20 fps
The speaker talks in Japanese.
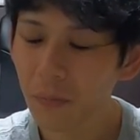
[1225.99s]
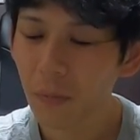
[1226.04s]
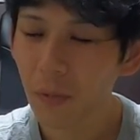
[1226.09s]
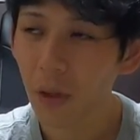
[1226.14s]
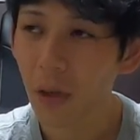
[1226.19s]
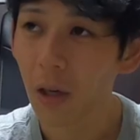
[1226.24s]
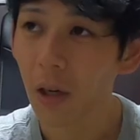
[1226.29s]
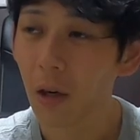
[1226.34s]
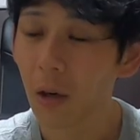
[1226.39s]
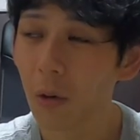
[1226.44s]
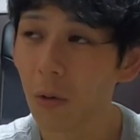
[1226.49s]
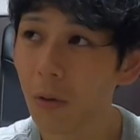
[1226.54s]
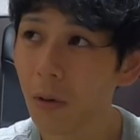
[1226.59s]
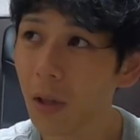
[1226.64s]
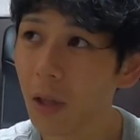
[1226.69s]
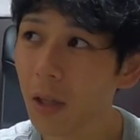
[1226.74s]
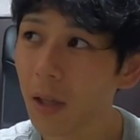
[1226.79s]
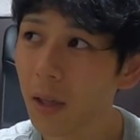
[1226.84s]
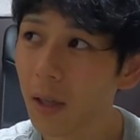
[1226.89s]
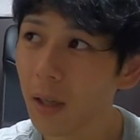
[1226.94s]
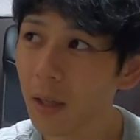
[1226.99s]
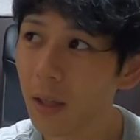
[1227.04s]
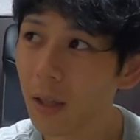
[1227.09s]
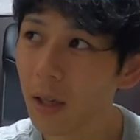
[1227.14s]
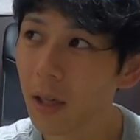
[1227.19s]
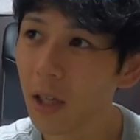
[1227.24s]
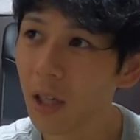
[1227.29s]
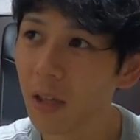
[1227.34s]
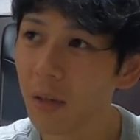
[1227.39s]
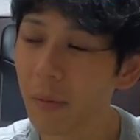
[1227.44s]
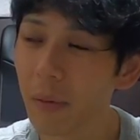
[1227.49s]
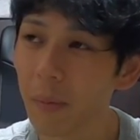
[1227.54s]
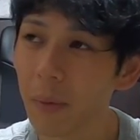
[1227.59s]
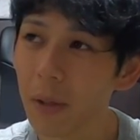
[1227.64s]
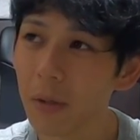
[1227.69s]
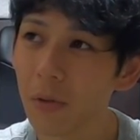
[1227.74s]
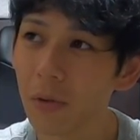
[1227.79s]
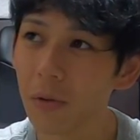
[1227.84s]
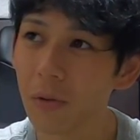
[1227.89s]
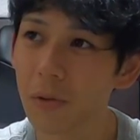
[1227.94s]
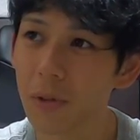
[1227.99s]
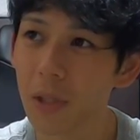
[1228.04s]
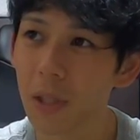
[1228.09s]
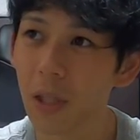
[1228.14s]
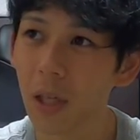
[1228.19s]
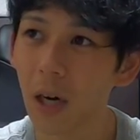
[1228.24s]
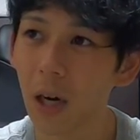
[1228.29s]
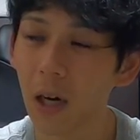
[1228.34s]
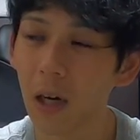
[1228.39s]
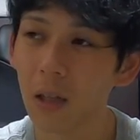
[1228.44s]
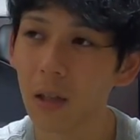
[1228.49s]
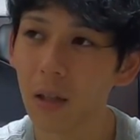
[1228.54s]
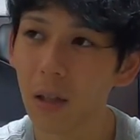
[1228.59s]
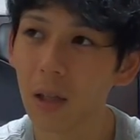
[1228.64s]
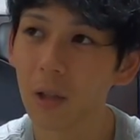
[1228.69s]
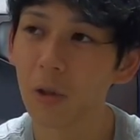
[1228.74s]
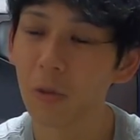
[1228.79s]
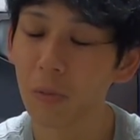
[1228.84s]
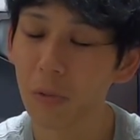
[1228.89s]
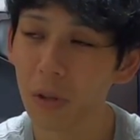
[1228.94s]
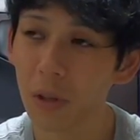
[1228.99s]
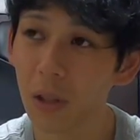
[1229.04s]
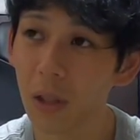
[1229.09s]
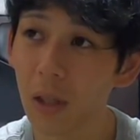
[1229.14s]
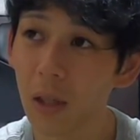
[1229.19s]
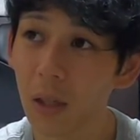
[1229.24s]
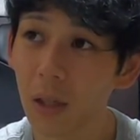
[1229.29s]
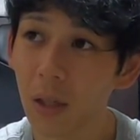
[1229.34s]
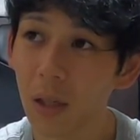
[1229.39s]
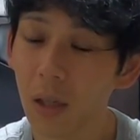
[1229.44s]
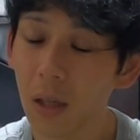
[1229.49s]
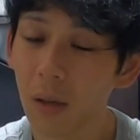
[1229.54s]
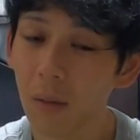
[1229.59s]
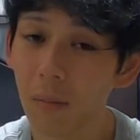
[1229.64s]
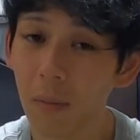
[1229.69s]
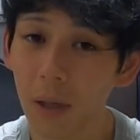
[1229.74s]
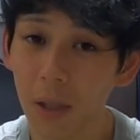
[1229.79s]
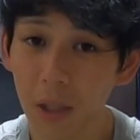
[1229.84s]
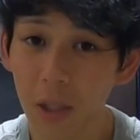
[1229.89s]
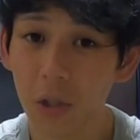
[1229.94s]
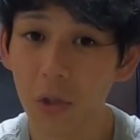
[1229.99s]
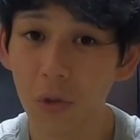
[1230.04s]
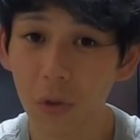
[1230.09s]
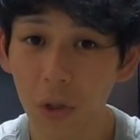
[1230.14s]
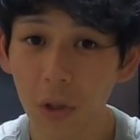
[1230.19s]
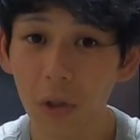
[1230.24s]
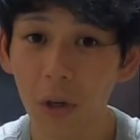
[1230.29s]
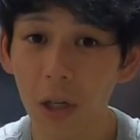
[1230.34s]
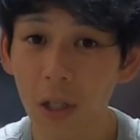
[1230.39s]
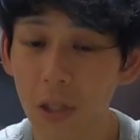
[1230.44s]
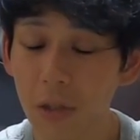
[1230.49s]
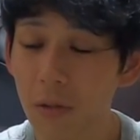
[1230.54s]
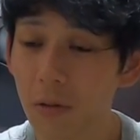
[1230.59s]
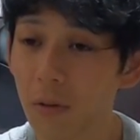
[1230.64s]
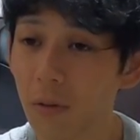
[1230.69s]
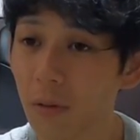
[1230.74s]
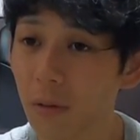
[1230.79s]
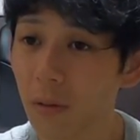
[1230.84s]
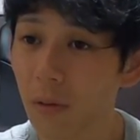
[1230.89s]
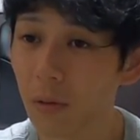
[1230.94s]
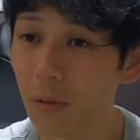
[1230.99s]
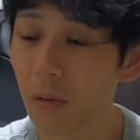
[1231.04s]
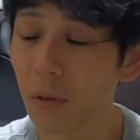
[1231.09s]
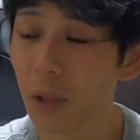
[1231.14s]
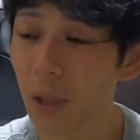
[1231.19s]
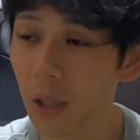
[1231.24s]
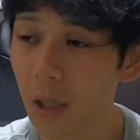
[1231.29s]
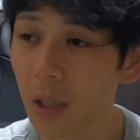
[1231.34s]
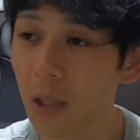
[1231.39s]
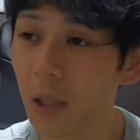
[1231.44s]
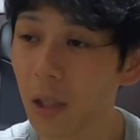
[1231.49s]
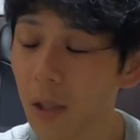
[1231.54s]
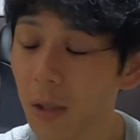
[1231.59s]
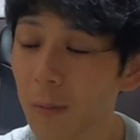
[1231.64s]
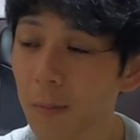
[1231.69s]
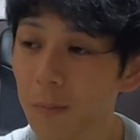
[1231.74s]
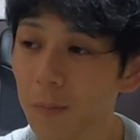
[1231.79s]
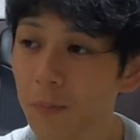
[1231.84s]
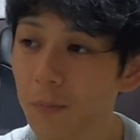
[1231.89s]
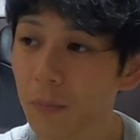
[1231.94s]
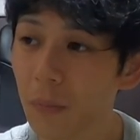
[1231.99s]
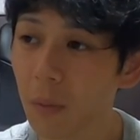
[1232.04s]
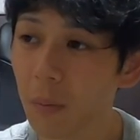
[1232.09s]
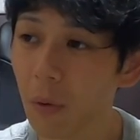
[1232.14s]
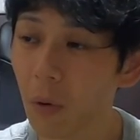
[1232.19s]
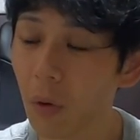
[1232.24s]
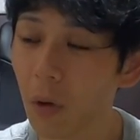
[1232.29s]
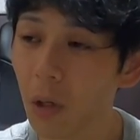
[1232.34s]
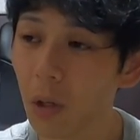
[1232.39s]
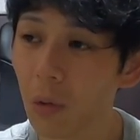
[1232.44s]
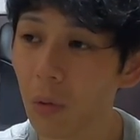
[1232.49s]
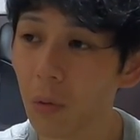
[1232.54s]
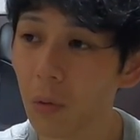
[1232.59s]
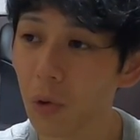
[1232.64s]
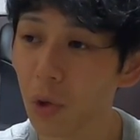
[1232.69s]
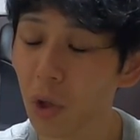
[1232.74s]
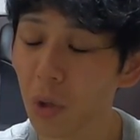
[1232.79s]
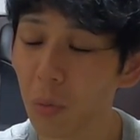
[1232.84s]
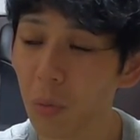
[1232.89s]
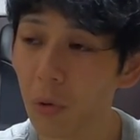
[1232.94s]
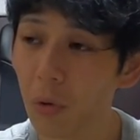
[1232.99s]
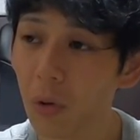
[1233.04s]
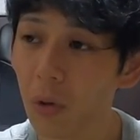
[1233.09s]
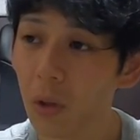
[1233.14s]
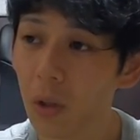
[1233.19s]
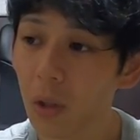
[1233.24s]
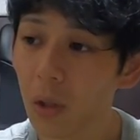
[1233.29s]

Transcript: だからこれだけにやっぱ満足してたらあかんなと思って、毎日10キロ走ることだけに、やっぱ他のことにも、